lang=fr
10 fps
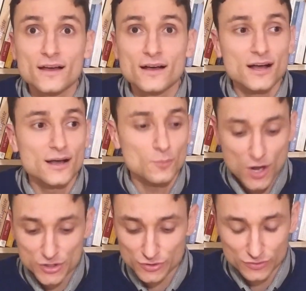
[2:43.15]
euh,
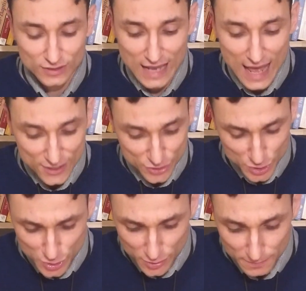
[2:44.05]
moi là je
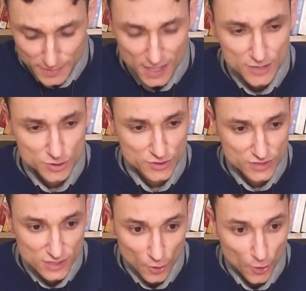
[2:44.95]
suis bien, je
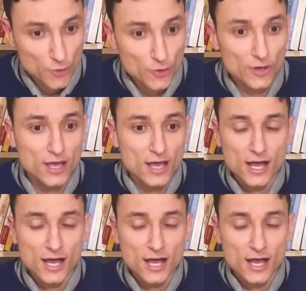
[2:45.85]
suis heureux,